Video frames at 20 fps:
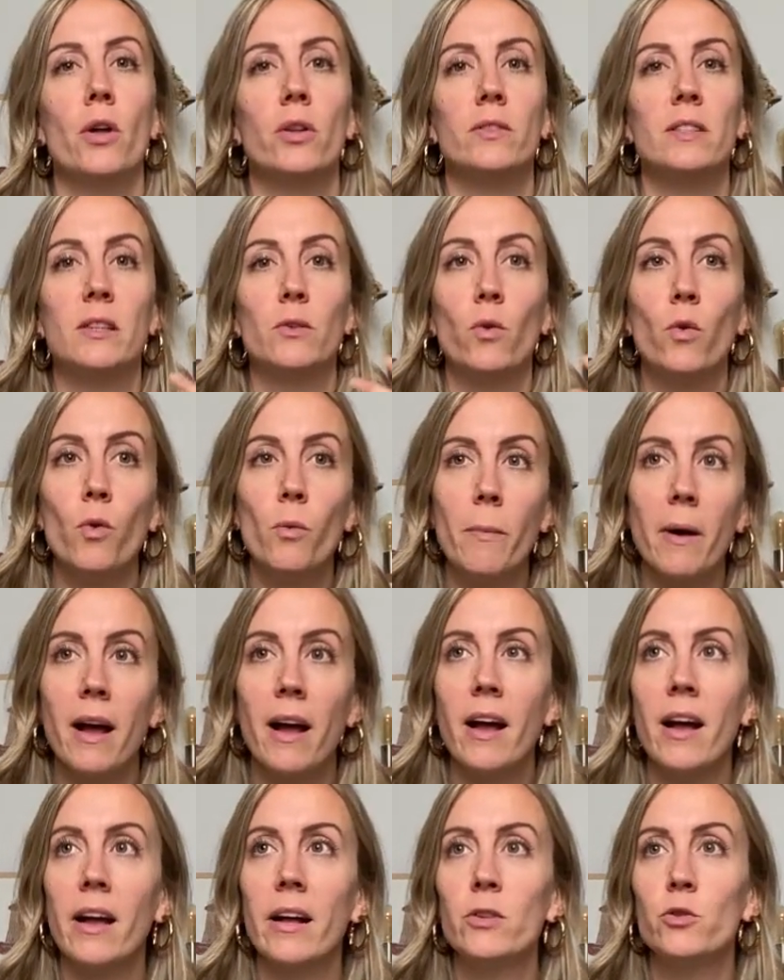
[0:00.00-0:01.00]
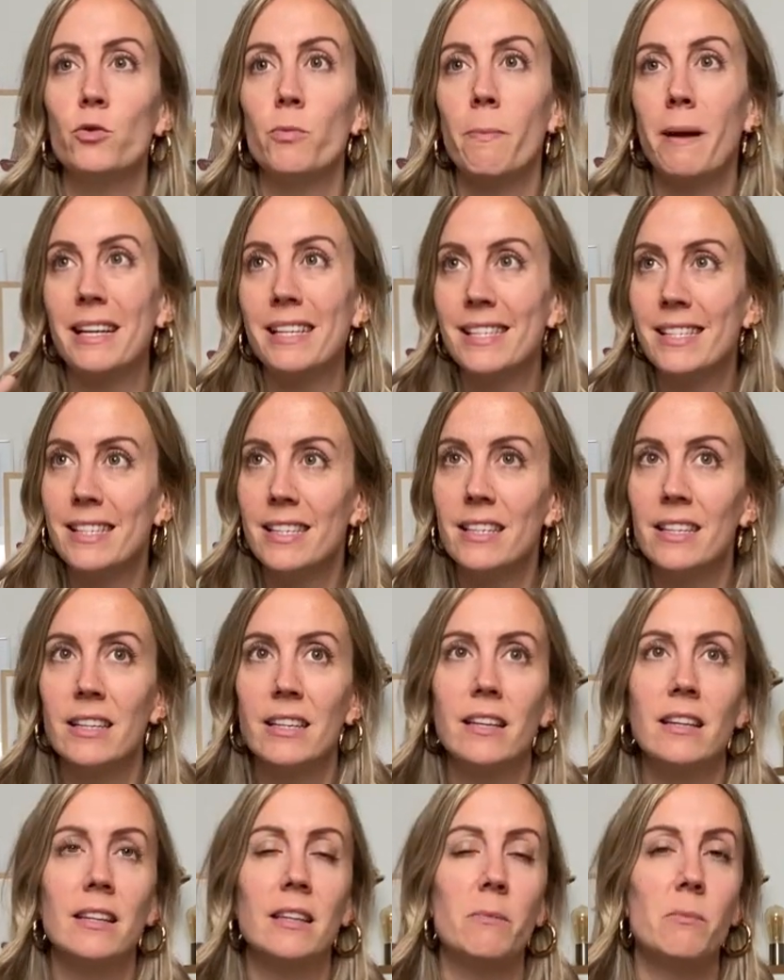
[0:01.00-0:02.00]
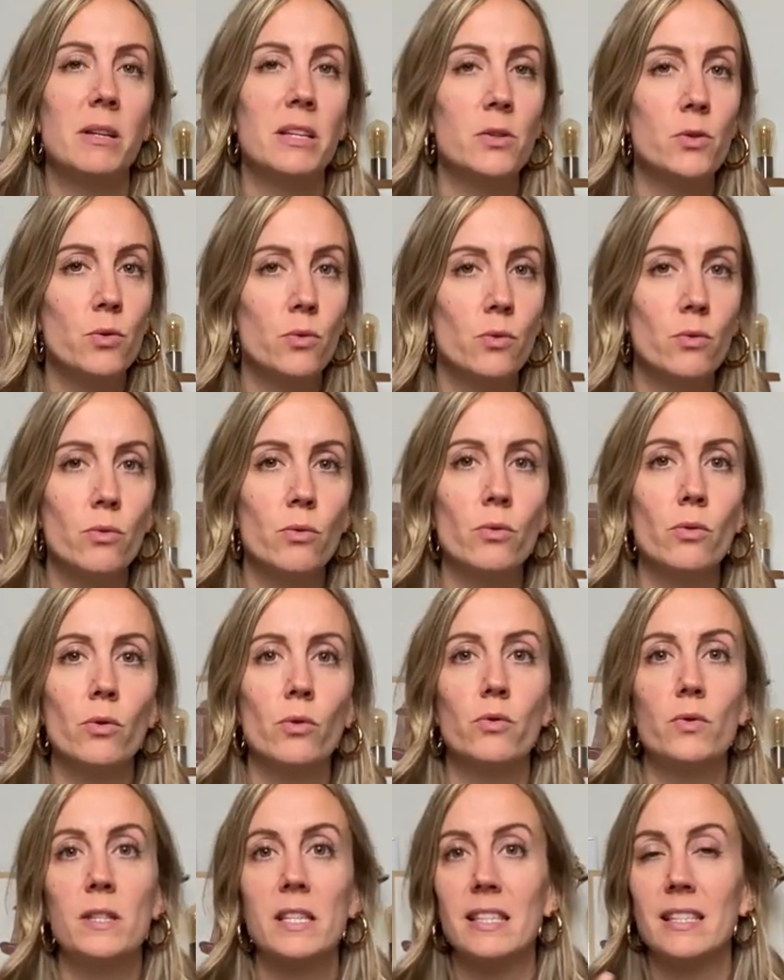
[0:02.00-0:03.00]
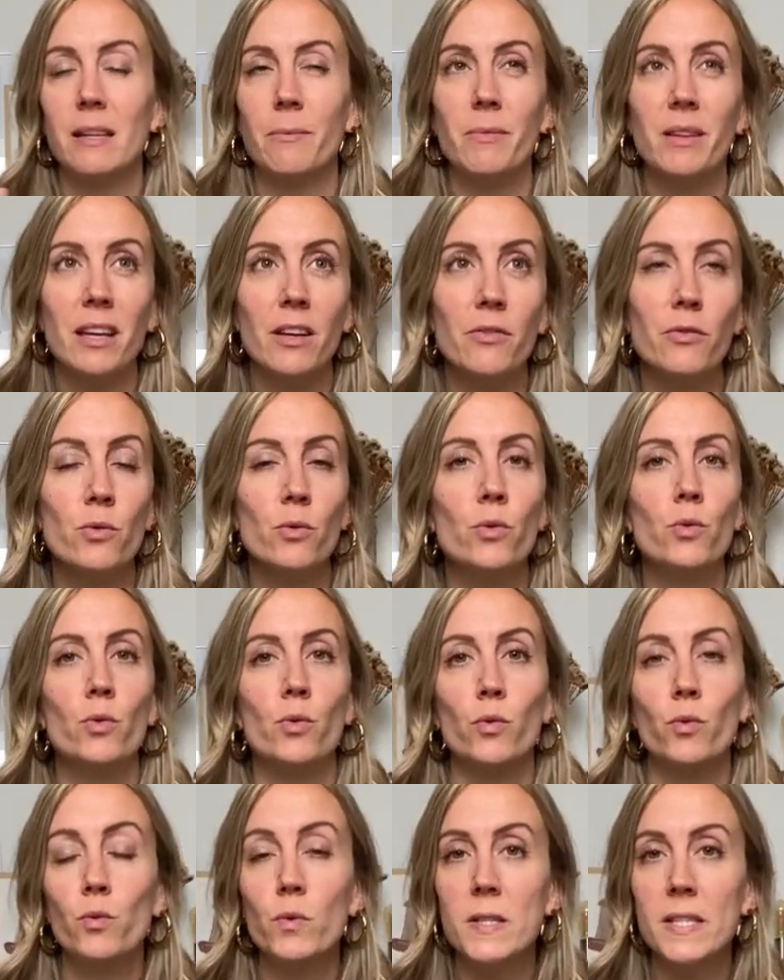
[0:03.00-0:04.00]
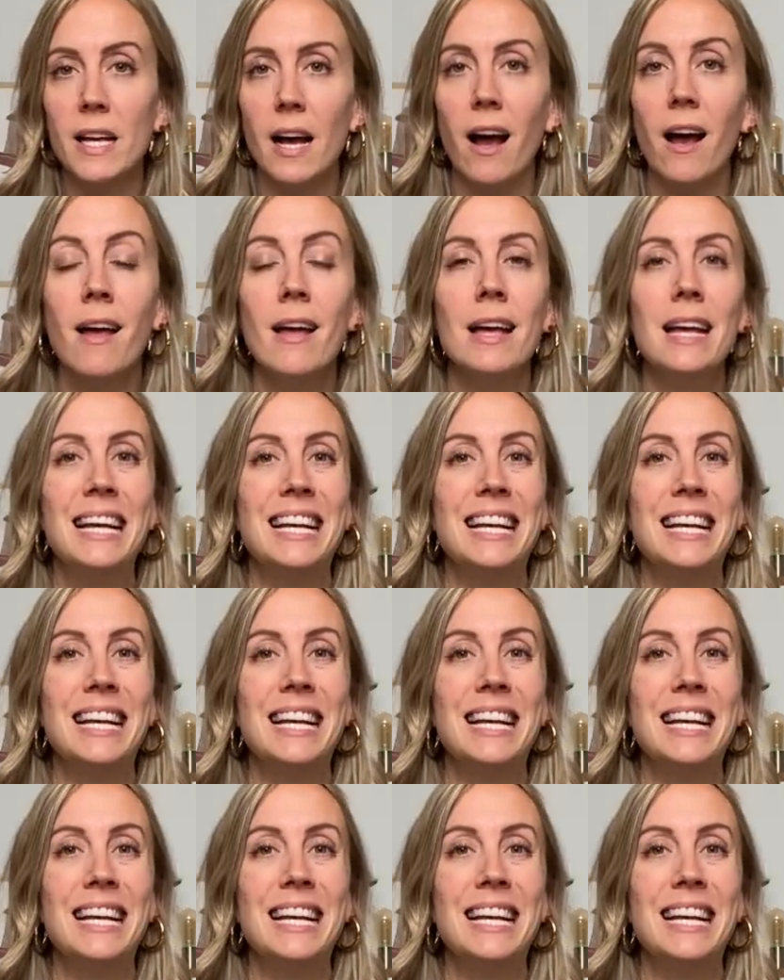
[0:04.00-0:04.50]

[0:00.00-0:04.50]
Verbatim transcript: des traumas, du passé, des blessures, du système nerveux, de tout ça,